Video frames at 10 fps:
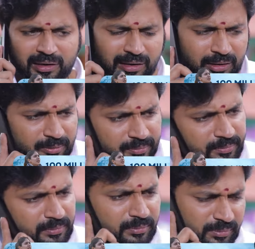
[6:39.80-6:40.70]
இல்ல இல்ல
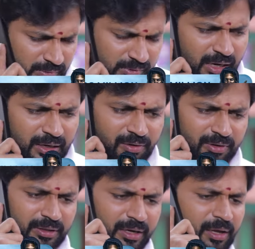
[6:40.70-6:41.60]

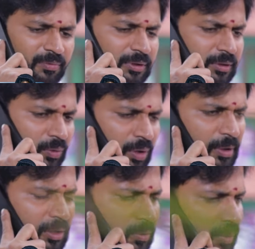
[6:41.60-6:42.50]
நானே அவனுக்கு தெரியாம இருந்தா உங்களை